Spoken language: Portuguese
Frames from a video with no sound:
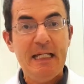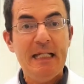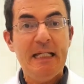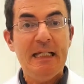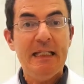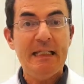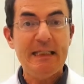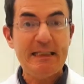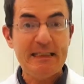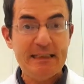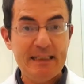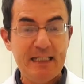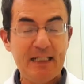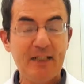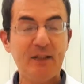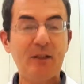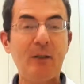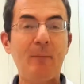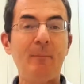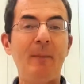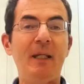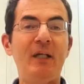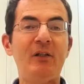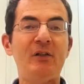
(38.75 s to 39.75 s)
E
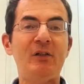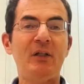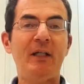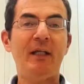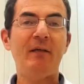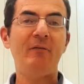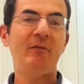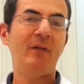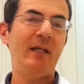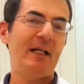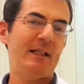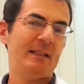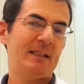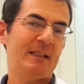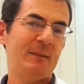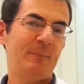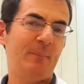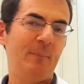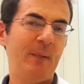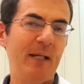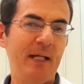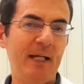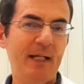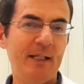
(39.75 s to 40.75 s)
certamente quem tem as
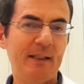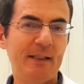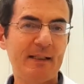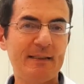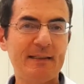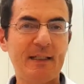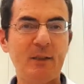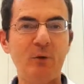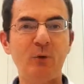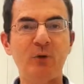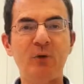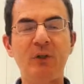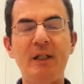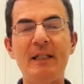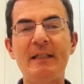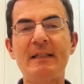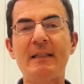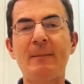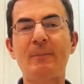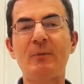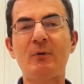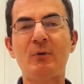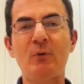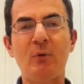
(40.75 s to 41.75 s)
pernas, aí, o
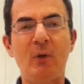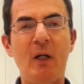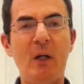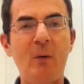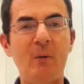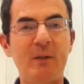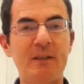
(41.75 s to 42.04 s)
tríceps sural,